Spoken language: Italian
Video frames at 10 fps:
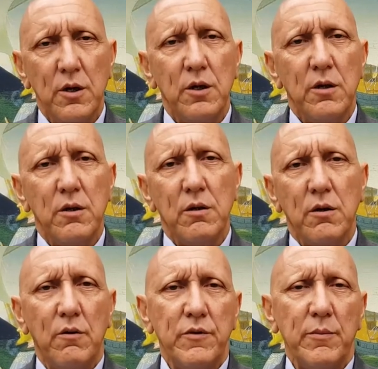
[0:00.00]
eh,
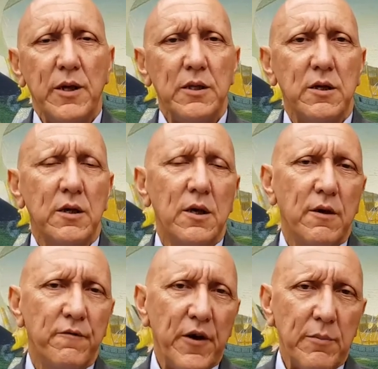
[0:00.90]
ovviamente
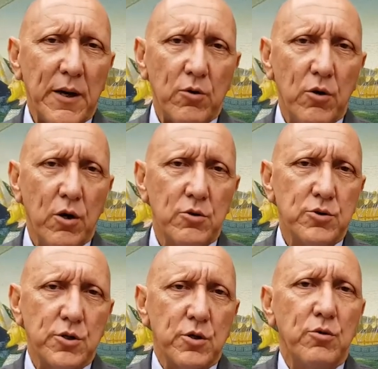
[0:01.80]

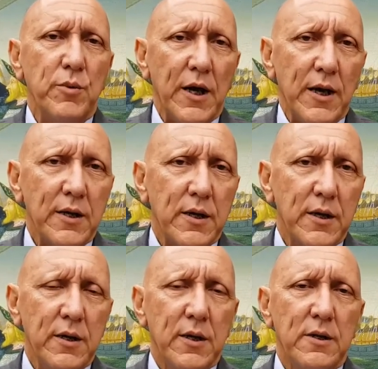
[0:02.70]
farmacologiche, come
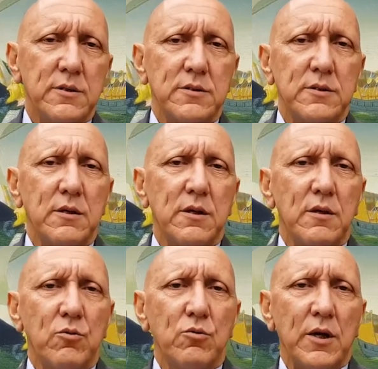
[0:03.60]
anche eh,
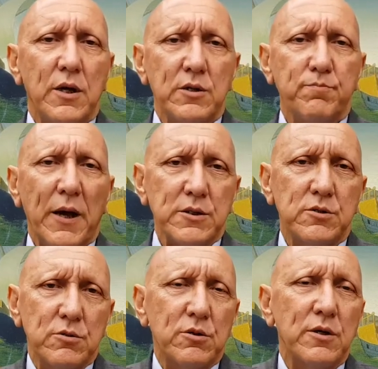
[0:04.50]
un
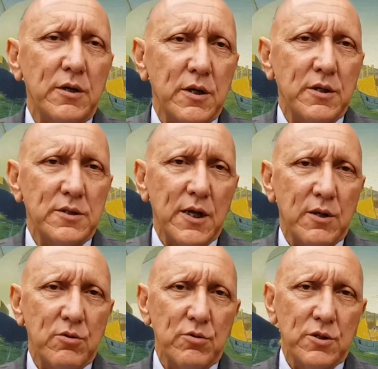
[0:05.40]
spazio è
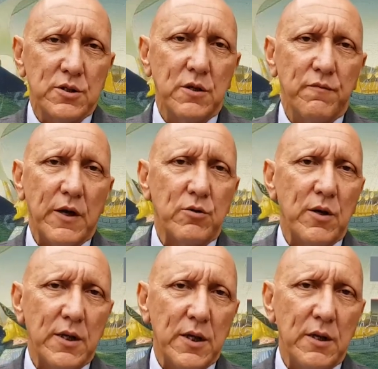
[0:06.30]
stato riservato
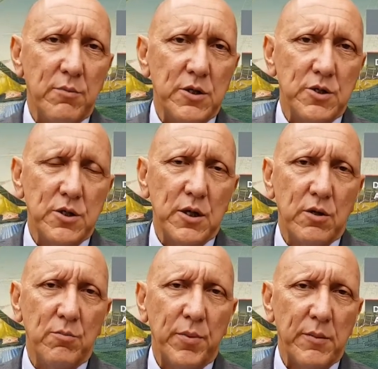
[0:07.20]
anche alle medicine
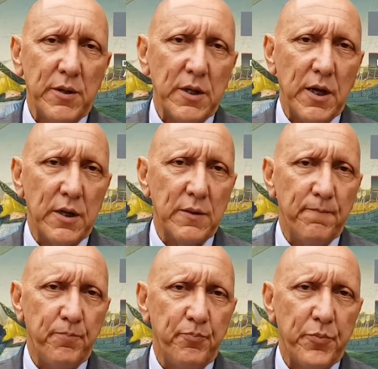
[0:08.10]
complementari.
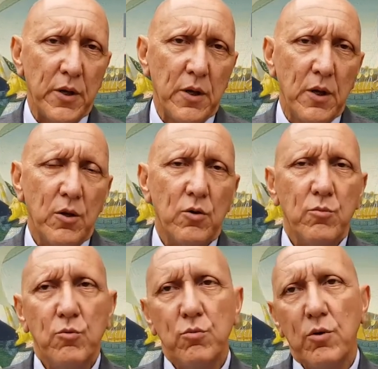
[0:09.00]

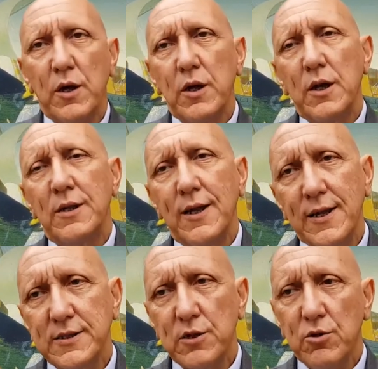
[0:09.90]
Comunque nella
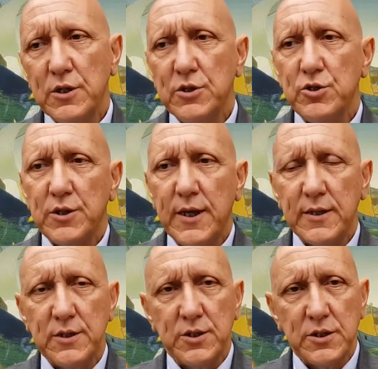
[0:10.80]
seconda
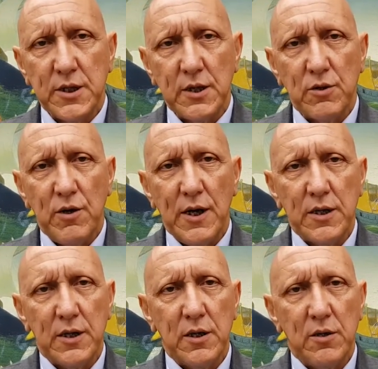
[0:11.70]
giornata c'è stato
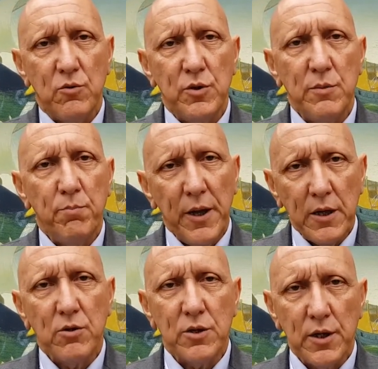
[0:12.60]
anche un
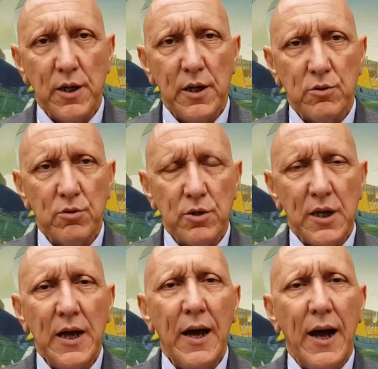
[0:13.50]
impegno dei relatori
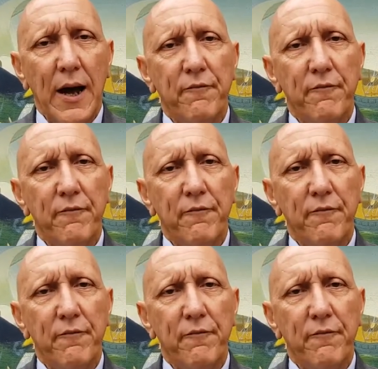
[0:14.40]
a